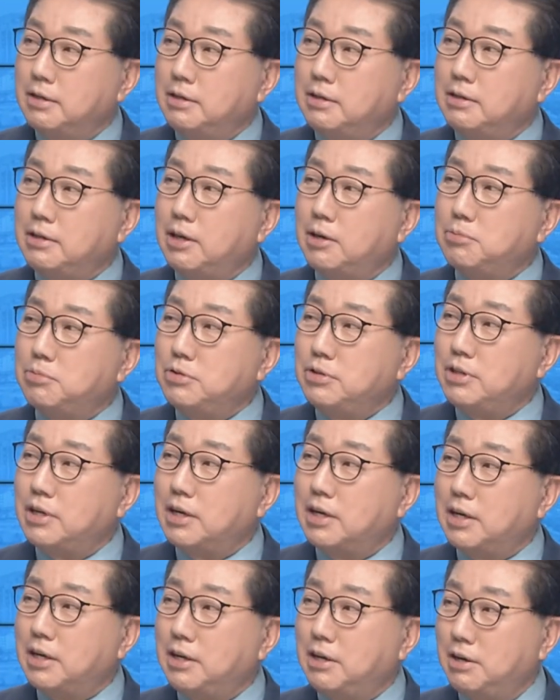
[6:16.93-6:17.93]
이게
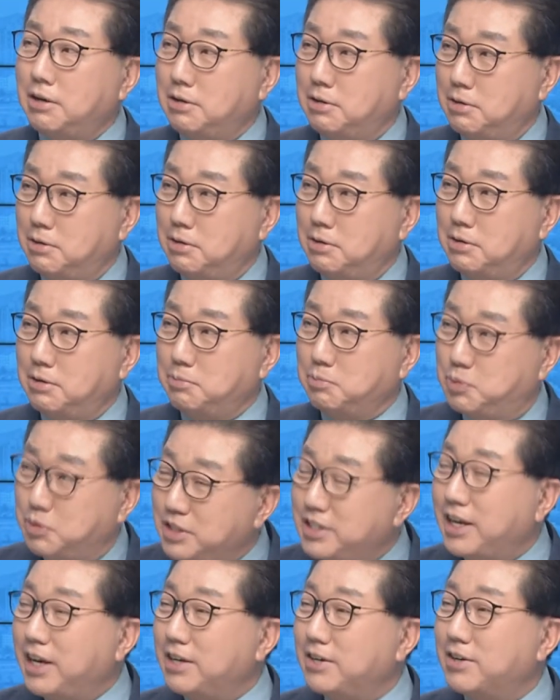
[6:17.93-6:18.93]
문제가
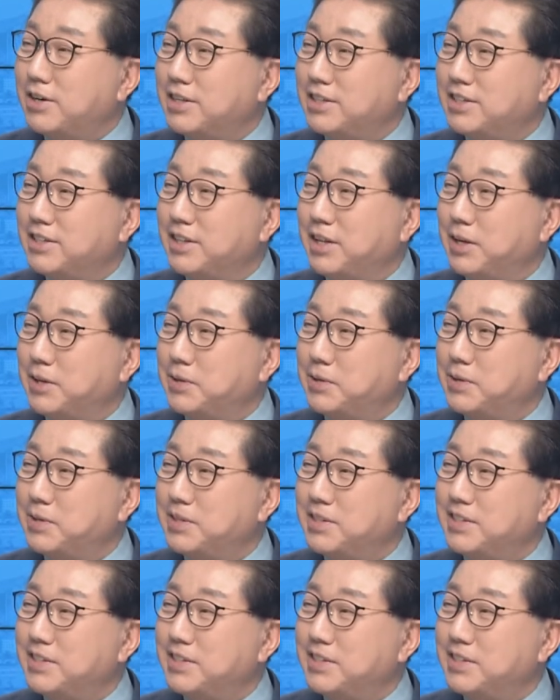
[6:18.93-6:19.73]
문제일 것 같은데요.